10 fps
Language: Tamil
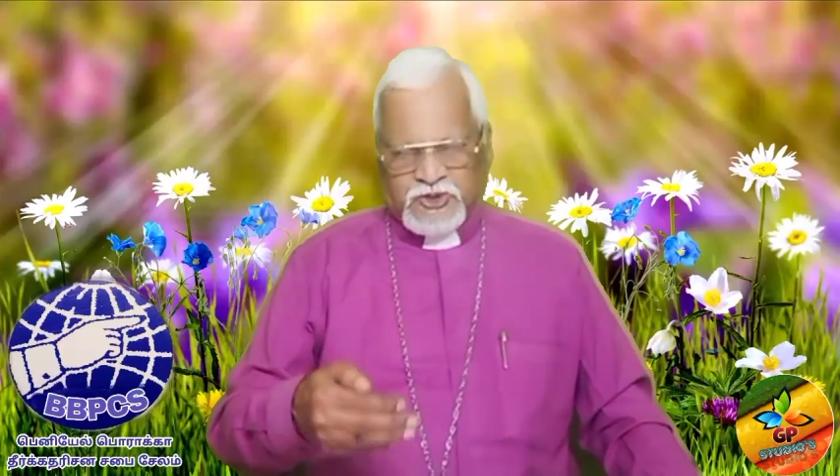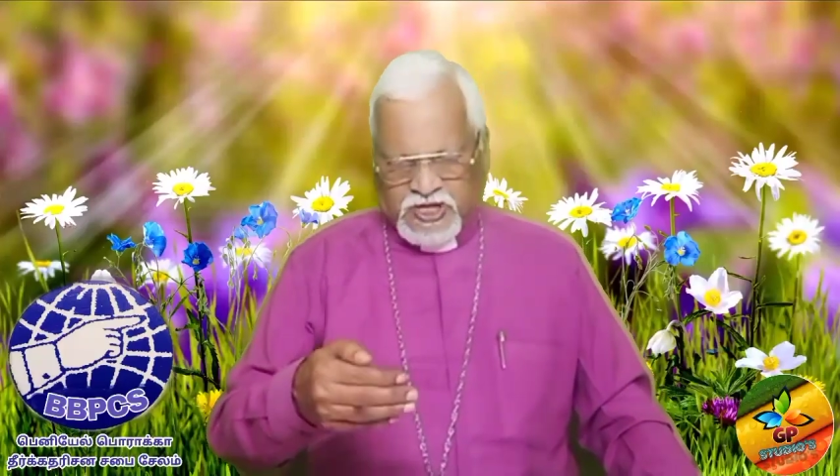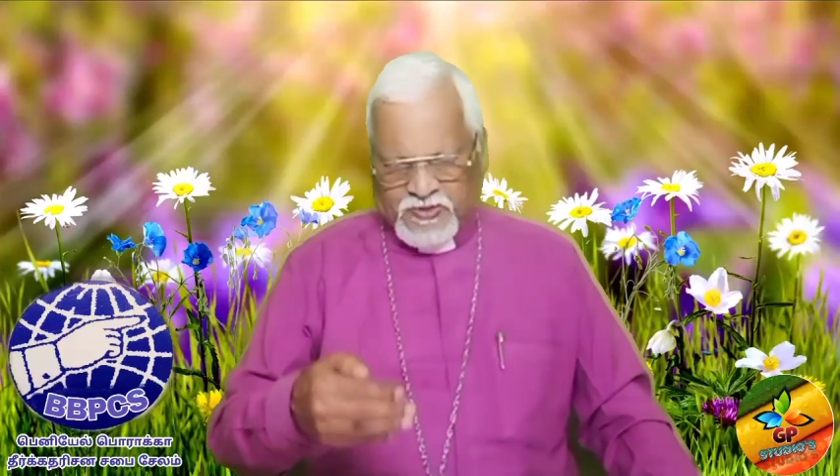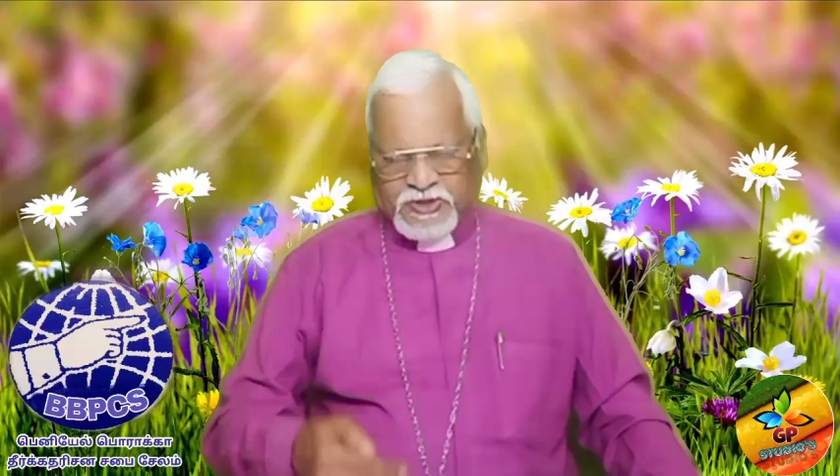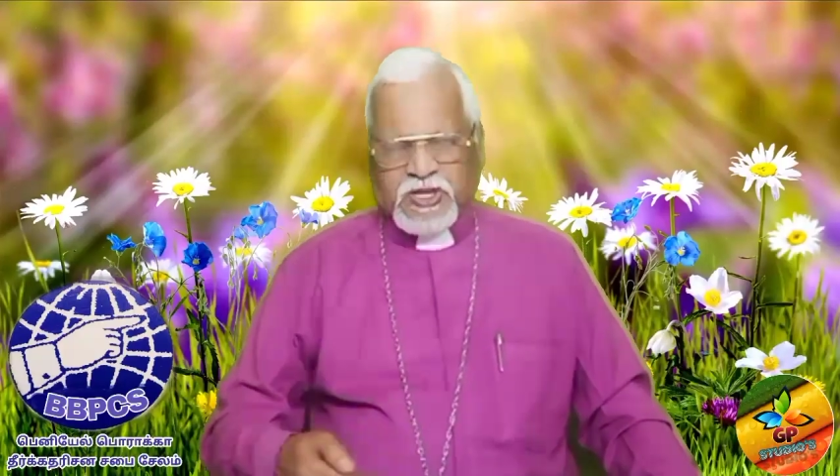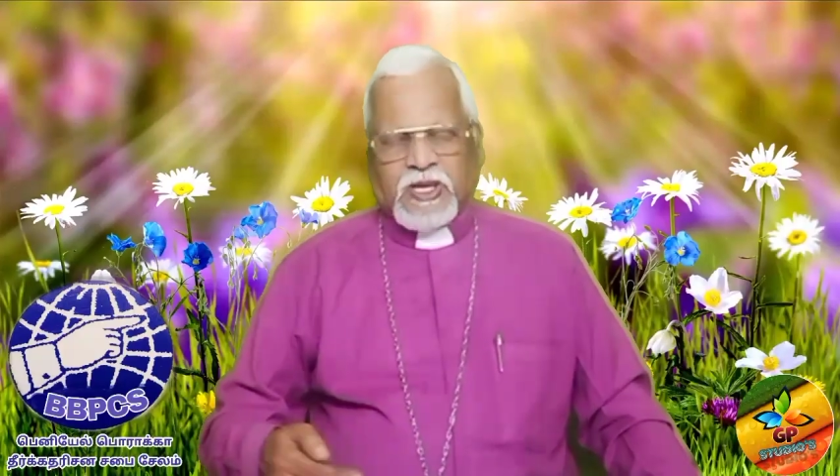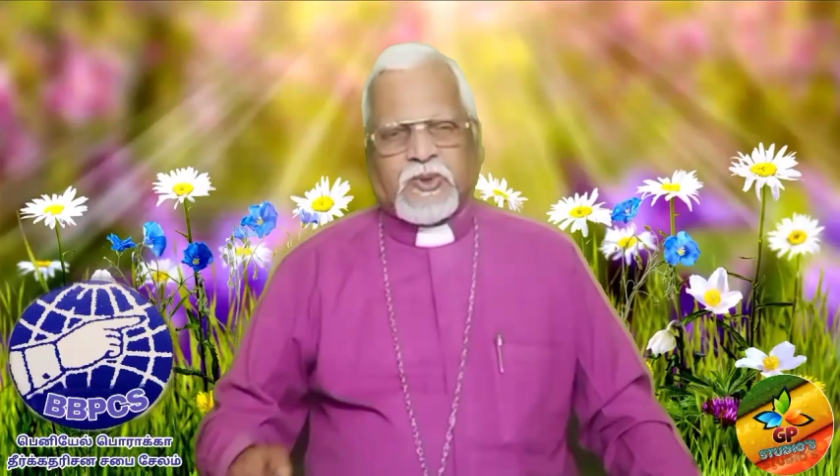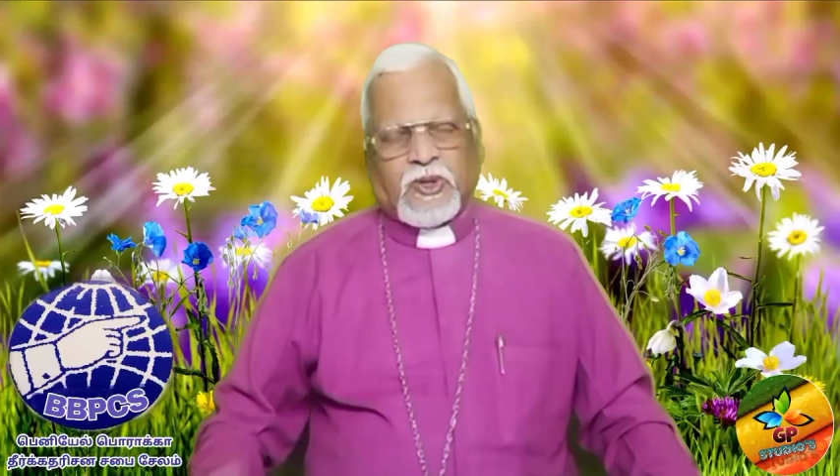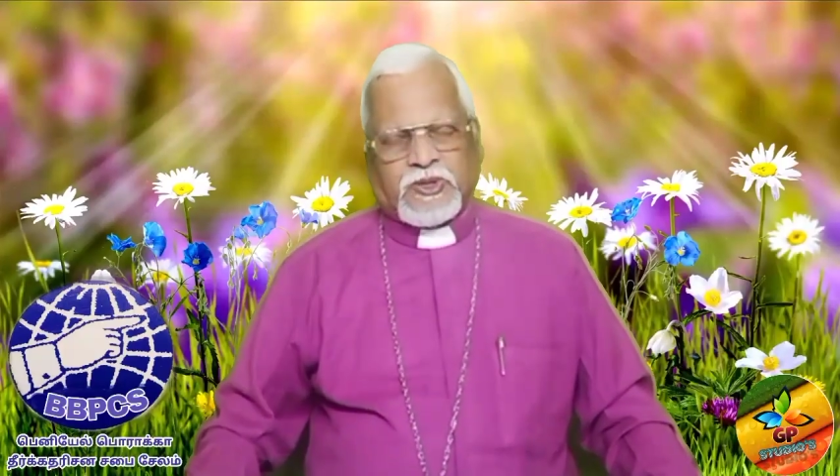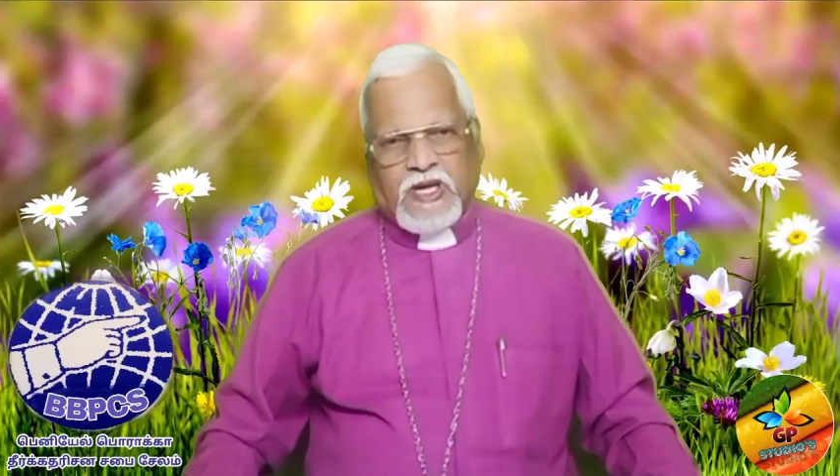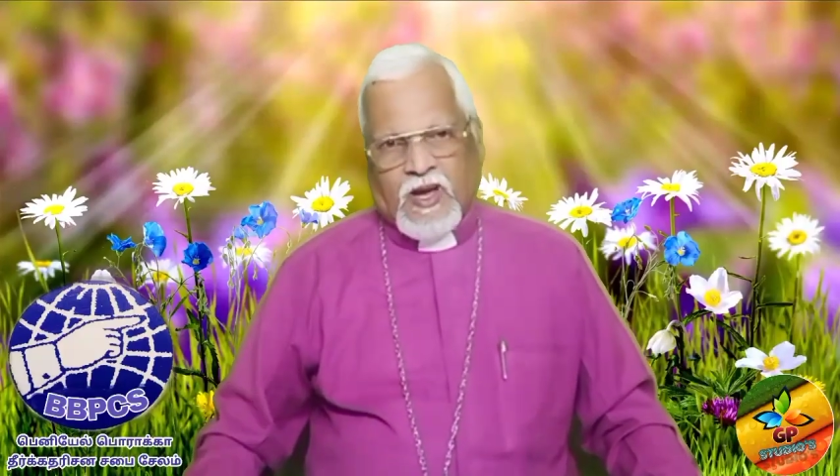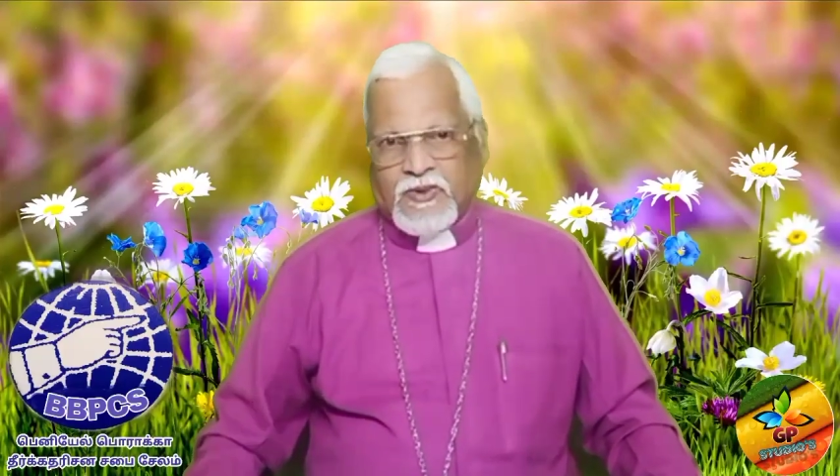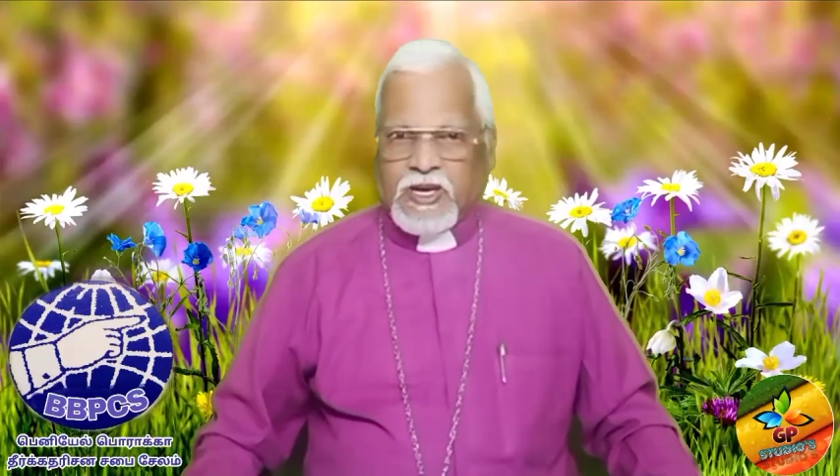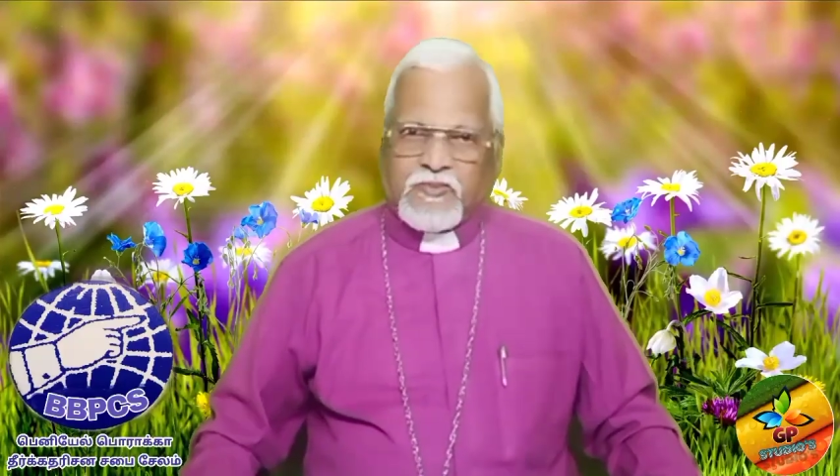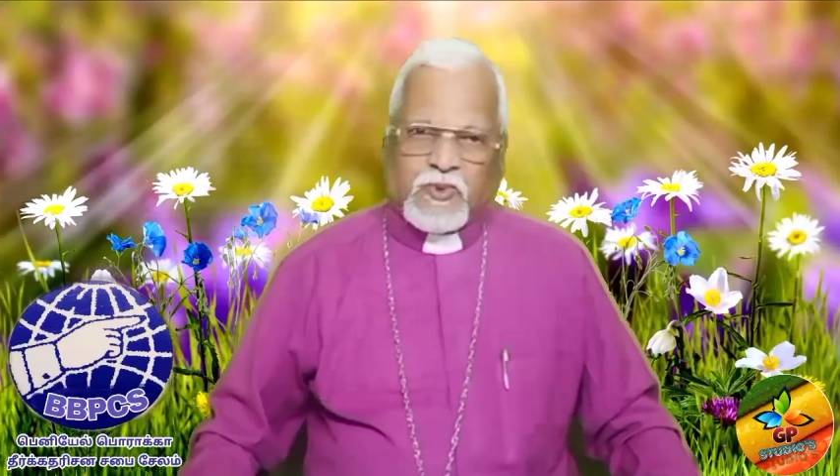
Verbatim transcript: ஜபத்தை குறித்து அவரே